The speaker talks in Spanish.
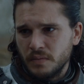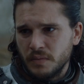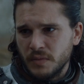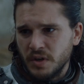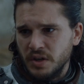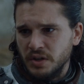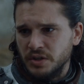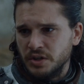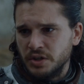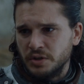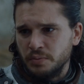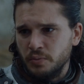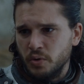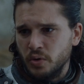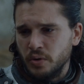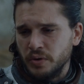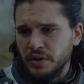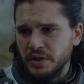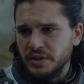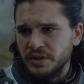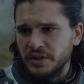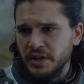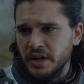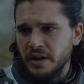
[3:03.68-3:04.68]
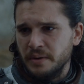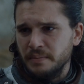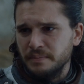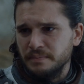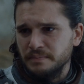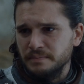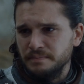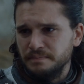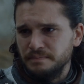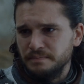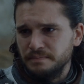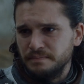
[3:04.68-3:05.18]
ser diferente a
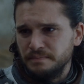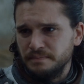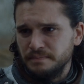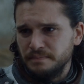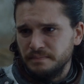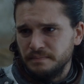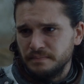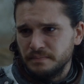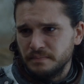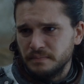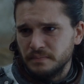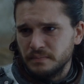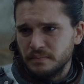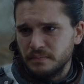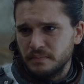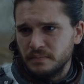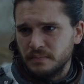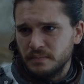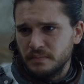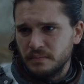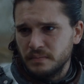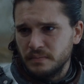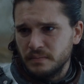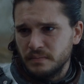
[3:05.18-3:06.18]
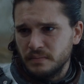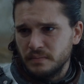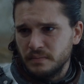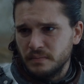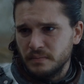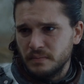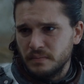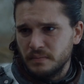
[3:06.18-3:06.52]
la demás gente que ha